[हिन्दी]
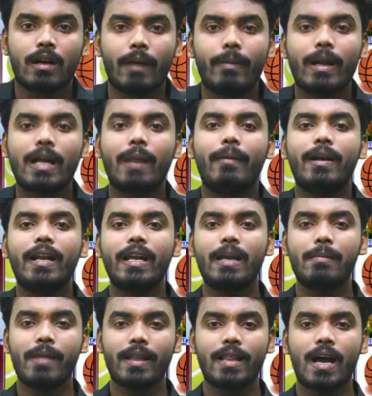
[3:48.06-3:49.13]
खबरें कबड्डी
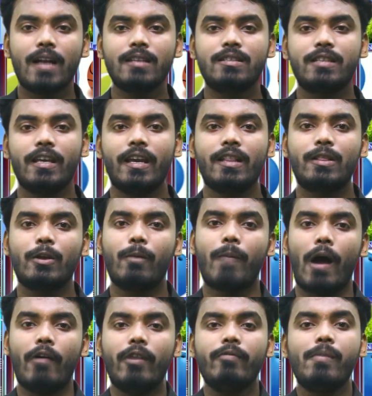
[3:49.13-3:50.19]
के मैदान से तो
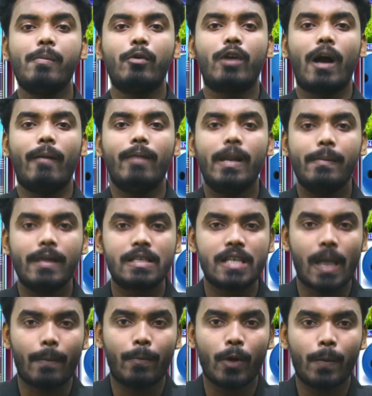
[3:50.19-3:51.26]
बावनवे मुकाबले में
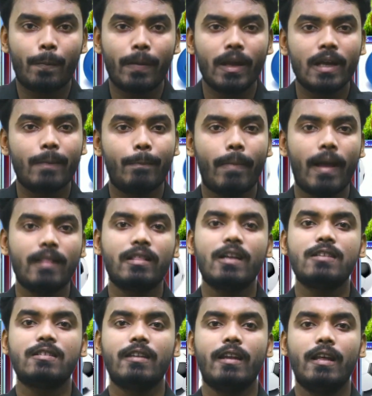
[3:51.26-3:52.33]
जयपुर पिंक
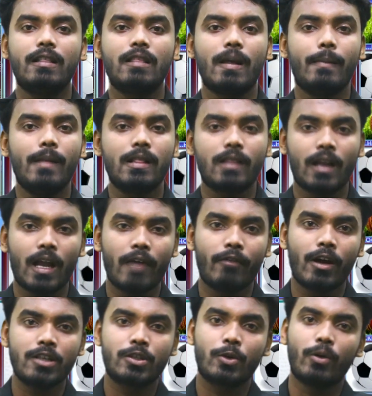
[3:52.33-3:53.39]
पैंथर्स ने तमिल
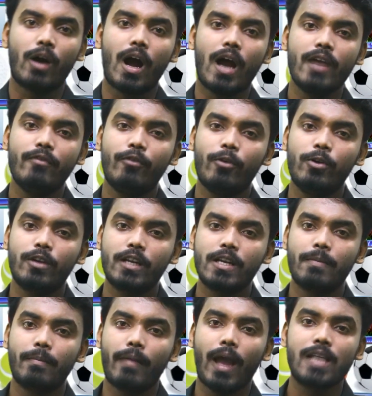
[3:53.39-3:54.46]
थलाईवाज को हाई
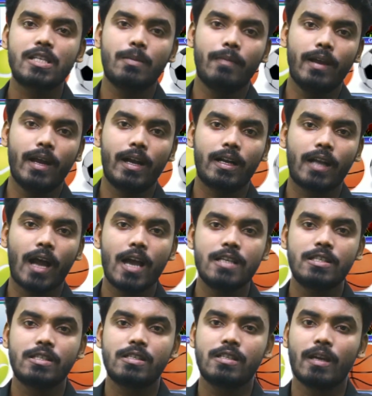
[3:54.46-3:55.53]
वोल्टेज मैच में
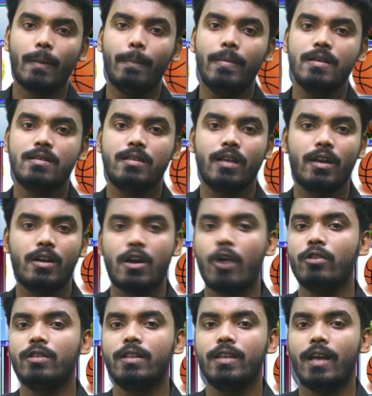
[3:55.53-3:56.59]
28-26 से
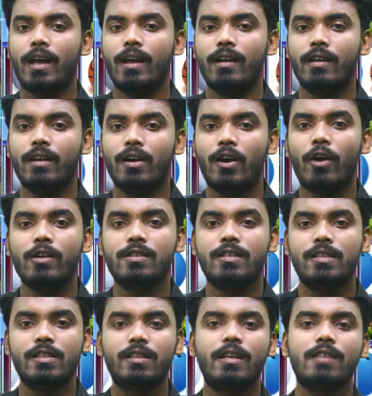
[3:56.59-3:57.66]
रन दिया है और
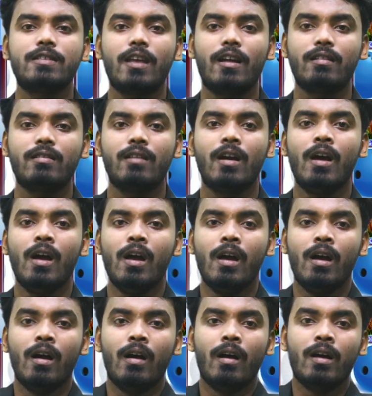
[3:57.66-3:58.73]
इसी जीत के
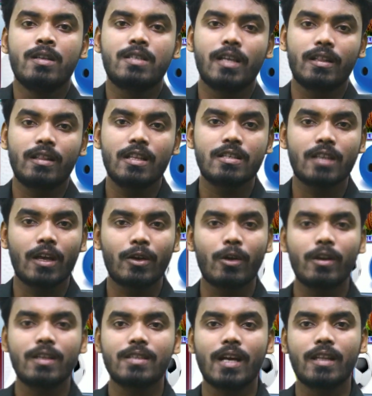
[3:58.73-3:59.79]
साथ 36
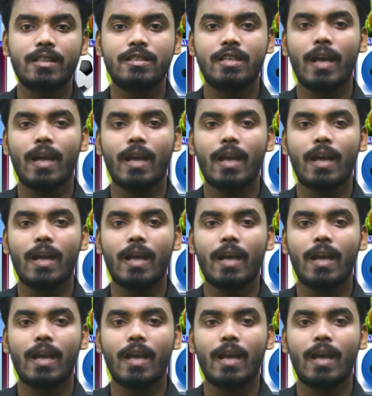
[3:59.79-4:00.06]
अंकों के साथ